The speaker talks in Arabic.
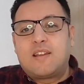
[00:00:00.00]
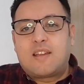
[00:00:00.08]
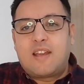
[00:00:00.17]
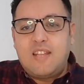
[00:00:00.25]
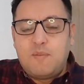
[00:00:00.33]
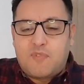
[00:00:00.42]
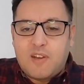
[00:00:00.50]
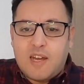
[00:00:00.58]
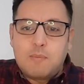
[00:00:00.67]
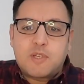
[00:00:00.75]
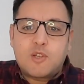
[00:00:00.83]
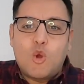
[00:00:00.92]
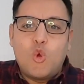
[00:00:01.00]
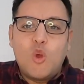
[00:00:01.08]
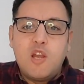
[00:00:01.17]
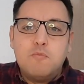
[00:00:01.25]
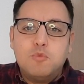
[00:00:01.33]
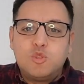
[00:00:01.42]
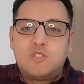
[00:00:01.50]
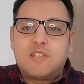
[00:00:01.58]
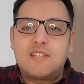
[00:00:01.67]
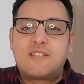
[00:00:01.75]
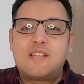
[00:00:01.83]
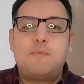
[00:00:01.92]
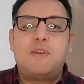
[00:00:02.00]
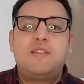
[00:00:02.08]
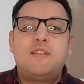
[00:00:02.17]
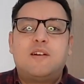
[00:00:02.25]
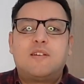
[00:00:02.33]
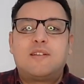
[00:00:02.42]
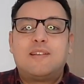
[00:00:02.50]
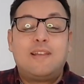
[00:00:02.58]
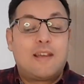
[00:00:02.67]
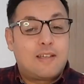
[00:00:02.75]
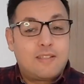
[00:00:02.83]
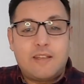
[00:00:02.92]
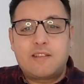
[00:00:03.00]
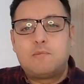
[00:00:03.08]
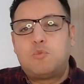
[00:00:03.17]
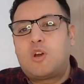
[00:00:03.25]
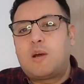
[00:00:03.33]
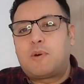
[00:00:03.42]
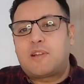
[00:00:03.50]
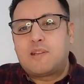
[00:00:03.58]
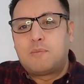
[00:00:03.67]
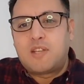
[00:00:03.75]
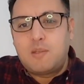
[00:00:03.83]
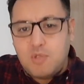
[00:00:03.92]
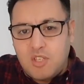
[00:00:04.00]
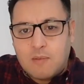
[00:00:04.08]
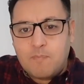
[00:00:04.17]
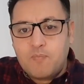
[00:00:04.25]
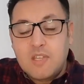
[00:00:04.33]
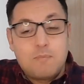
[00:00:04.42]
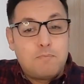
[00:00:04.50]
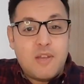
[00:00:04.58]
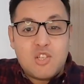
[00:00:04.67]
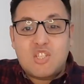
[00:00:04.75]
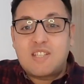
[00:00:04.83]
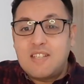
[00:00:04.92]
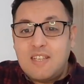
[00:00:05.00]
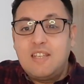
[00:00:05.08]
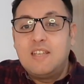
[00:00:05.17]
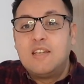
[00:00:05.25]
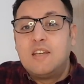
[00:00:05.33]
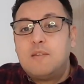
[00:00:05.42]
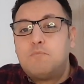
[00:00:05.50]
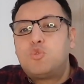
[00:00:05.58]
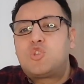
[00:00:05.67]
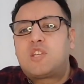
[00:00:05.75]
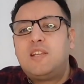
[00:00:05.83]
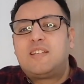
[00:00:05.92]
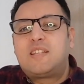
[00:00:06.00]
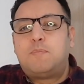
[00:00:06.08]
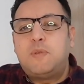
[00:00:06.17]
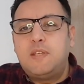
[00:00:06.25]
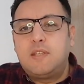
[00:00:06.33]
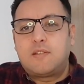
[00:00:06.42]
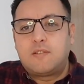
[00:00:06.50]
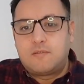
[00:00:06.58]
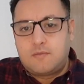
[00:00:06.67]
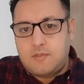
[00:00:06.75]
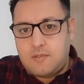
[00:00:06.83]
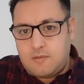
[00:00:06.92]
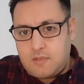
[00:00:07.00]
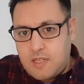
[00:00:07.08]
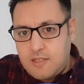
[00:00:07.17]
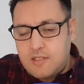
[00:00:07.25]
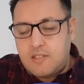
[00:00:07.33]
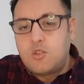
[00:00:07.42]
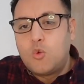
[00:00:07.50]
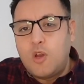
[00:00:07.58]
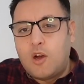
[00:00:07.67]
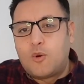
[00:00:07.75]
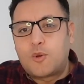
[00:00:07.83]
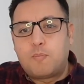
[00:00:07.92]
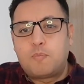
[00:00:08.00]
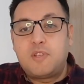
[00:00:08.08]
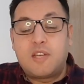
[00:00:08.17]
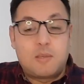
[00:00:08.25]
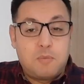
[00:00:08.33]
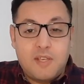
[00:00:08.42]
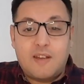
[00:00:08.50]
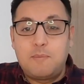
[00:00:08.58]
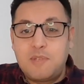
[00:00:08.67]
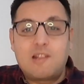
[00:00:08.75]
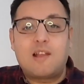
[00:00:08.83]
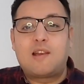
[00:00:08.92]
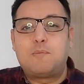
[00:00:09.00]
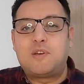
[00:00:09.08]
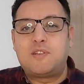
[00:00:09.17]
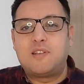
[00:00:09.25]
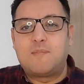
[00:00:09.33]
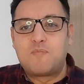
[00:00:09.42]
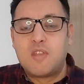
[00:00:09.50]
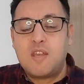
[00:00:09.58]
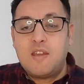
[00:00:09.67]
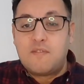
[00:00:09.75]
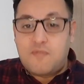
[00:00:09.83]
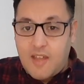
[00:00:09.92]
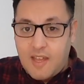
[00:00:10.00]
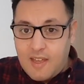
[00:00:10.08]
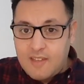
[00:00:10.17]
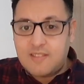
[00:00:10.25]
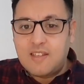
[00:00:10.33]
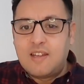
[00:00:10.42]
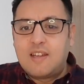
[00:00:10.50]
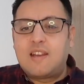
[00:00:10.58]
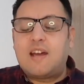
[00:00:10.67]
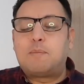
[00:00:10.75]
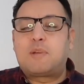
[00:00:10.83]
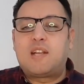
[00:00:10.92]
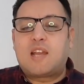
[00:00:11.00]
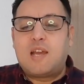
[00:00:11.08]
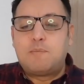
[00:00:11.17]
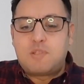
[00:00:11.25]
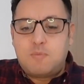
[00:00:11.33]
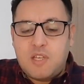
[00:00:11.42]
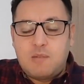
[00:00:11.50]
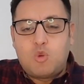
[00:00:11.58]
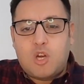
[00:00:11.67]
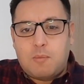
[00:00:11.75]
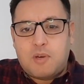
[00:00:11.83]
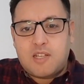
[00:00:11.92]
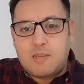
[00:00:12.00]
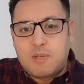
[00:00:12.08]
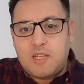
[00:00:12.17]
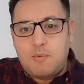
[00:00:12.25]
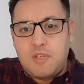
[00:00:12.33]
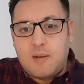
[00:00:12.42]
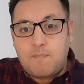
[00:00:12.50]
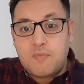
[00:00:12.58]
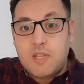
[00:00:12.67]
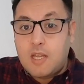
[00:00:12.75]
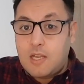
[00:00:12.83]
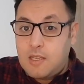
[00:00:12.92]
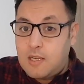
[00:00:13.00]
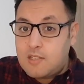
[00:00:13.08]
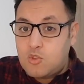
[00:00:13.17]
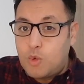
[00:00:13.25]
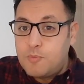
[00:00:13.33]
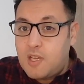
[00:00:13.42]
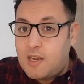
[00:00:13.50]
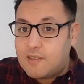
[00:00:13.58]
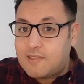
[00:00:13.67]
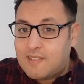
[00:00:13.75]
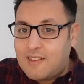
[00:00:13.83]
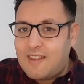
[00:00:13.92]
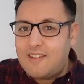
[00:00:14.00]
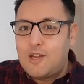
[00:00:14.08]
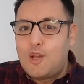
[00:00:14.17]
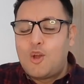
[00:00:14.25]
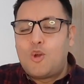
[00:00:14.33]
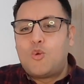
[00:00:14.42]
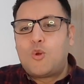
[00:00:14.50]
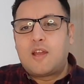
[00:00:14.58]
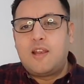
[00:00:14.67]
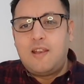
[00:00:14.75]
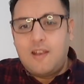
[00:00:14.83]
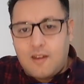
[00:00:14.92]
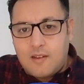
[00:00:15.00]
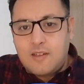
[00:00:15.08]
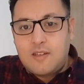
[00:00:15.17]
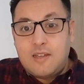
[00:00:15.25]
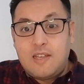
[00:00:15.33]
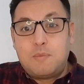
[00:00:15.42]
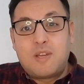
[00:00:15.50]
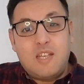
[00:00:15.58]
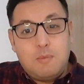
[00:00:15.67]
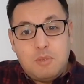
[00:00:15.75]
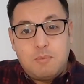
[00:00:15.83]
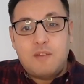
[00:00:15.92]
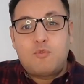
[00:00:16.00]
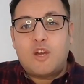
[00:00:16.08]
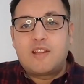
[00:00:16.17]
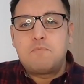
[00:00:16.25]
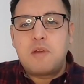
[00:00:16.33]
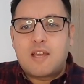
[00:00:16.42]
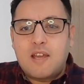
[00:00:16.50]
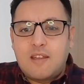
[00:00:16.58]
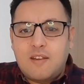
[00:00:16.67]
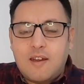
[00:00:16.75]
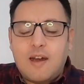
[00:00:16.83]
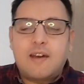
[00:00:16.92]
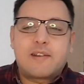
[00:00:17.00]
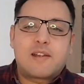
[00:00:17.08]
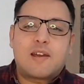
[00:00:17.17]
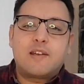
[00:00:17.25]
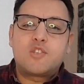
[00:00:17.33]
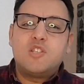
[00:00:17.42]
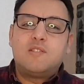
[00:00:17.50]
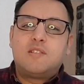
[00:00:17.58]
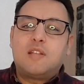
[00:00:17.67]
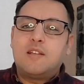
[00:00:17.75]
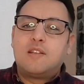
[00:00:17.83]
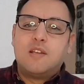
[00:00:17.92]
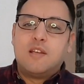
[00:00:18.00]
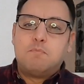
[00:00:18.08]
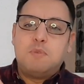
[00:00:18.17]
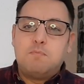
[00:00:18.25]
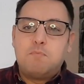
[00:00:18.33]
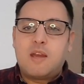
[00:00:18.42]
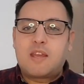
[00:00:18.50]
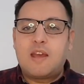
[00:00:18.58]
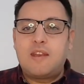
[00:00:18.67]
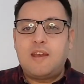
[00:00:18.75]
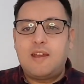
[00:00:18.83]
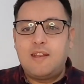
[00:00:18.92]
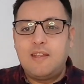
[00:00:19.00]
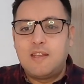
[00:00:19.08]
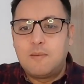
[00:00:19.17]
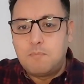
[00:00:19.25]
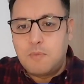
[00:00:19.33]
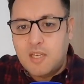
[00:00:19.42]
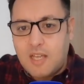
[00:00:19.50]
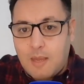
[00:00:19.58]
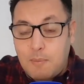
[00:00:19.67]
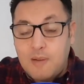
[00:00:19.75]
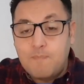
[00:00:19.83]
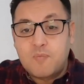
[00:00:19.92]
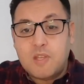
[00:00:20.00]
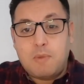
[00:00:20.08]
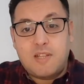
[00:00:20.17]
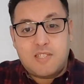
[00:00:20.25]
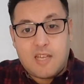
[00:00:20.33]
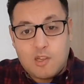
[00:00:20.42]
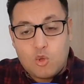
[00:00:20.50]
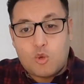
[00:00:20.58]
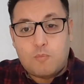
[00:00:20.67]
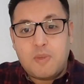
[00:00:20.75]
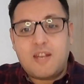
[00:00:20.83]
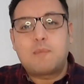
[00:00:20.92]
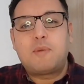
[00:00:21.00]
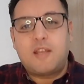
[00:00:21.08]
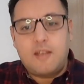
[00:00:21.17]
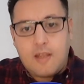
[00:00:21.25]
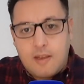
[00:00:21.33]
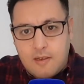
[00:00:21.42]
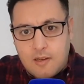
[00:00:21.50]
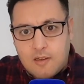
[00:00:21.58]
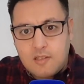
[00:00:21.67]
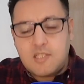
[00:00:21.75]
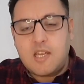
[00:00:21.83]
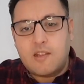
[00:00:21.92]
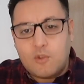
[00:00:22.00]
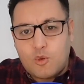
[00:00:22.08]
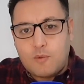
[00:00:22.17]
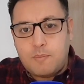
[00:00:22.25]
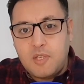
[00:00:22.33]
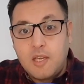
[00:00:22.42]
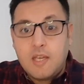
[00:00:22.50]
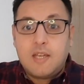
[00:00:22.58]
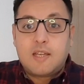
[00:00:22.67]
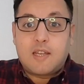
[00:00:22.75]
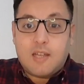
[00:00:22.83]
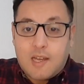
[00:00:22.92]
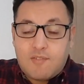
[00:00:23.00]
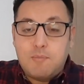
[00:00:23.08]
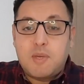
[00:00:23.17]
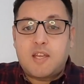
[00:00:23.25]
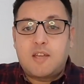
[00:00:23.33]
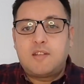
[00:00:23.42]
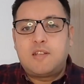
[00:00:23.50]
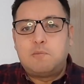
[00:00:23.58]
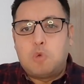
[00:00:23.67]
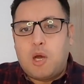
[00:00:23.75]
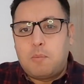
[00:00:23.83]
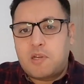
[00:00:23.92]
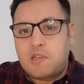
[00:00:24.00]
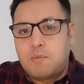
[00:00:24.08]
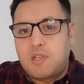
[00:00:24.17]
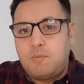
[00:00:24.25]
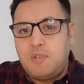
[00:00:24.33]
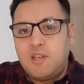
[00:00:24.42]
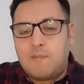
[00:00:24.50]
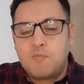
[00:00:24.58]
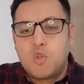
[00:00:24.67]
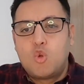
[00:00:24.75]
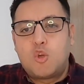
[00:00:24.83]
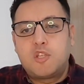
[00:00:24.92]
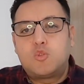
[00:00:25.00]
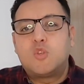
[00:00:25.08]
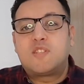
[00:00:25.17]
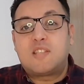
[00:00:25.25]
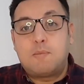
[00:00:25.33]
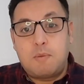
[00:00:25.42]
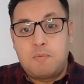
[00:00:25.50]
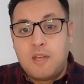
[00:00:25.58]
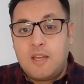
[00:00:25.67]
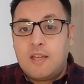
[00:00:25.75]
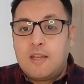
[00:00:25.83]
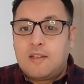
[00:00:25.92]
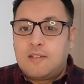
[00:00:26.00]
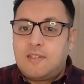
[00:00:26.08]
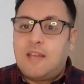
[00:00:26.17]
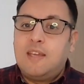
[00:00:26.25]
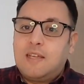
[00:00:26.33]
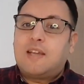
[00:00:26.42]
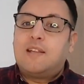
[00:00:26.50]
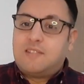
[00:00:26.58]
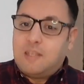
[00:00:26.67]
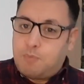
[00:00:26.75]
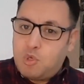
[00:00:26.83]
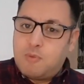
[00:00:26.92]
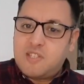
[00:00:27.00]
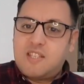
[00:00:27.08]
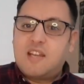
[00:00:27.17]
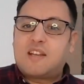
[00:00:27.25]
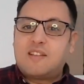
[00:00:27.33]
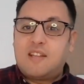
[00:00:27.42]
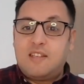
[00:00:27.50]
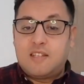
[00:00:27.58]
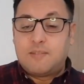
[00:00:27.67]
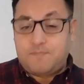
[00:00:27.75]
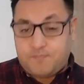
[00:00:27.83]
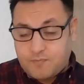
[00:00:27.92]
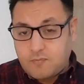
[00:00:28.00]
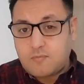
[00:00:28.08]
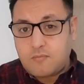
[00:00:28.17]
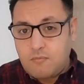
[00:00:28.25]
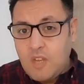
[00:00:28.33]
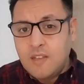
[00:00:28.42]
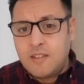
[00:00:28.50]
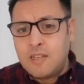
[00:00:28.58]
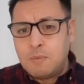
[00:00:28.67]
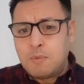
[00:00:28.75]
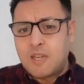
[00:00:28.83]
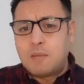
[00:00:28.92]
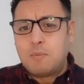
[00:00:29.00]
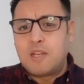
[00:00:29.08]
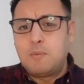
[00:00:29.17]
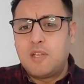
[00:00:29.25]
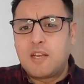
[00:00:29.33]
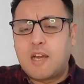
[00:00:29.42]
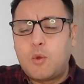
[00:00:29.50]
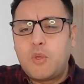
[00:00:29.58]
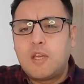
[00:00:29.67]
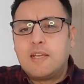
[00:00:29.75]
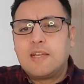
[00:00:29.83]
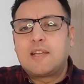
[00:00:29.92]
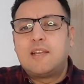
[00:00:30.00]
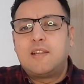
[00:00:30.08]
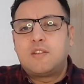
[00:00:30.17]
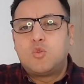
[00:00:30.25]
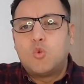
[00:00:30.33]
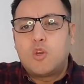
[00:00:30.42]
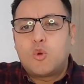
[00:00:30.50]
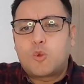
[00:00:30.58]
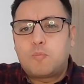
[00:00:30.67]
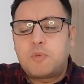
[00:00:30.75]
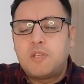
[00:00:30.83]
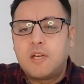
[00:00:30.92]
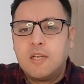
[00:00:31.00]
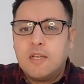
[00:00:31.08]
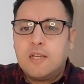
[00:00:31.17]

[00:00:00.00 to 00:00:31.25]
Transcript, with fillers: غريب في الامر هو المده الزمنيه اللي قضات المخابرات المغربيه باش تنهي مشكل كبير عند دولة أوروبية كبيرة مثل ألمانيا فهذا الأمر اللي قامت به المخابرات المغربية خلى الأسهم ديالها تطلع وخلى المغرب يبان في واحد المكانة أرقى جدا مما كان عليه من قبل مع الاتحاد الأوروبي رغم عن أن الاتحاد الأوروبي كان عارف المكانة ديال المخابرات المغربية وذاك هو السبب ناهيك على الدبلوماسية كذلك ديال المملكة المغربية القوية اللي خلى الدول الأوروبية